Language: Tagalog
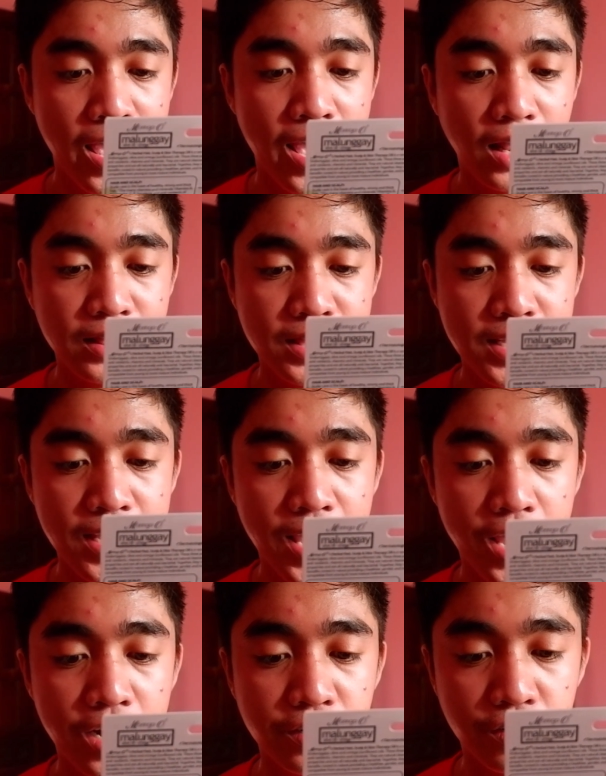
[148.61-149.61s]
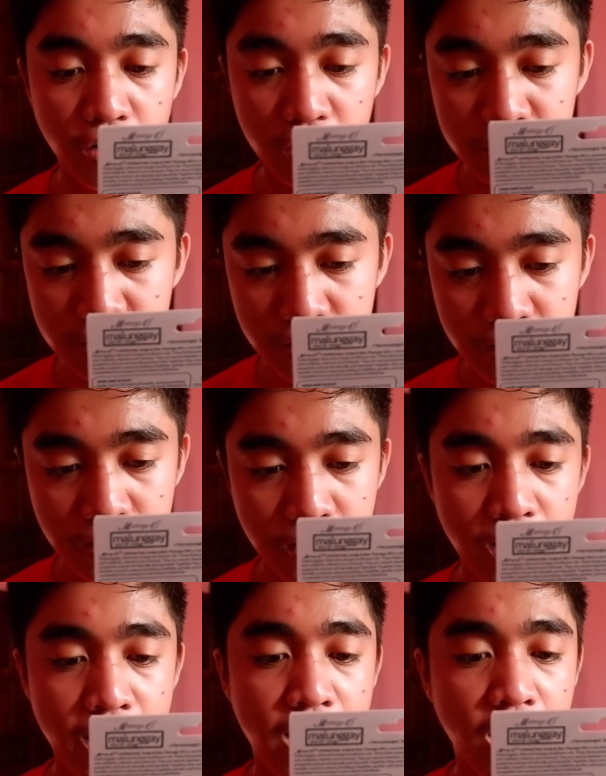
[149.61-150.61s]
healthy hair growth,
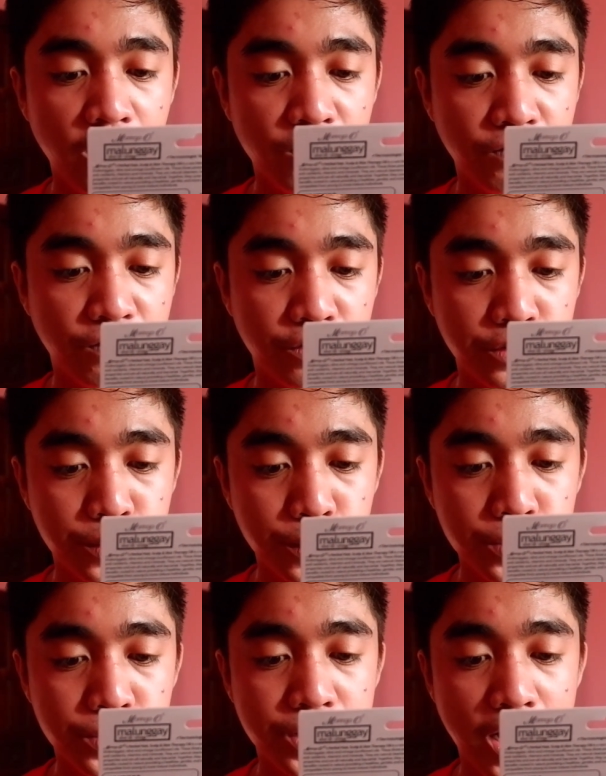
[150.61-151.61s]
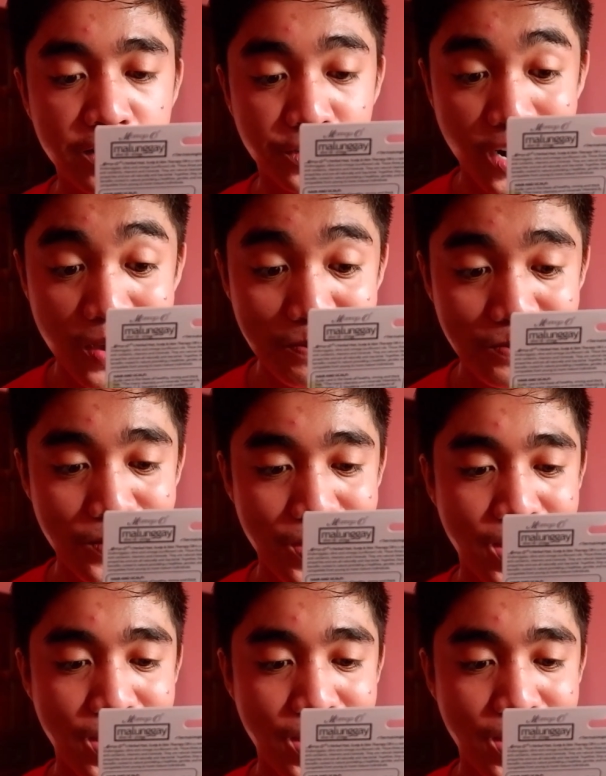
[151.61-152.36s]
help reduce dandruff,